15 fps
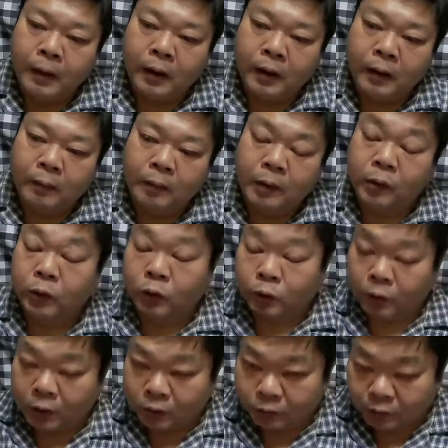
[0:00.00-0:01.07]
えー、3つの
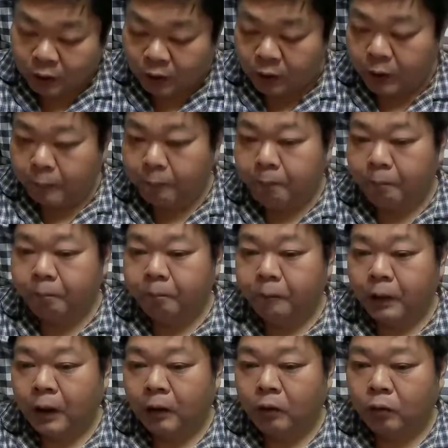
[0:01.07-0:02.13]
周波数帯で
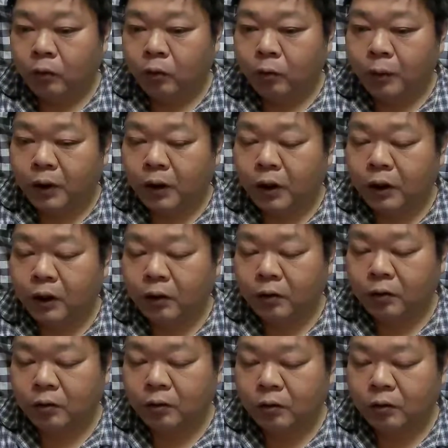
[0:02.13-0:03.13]
あの呼びかけてる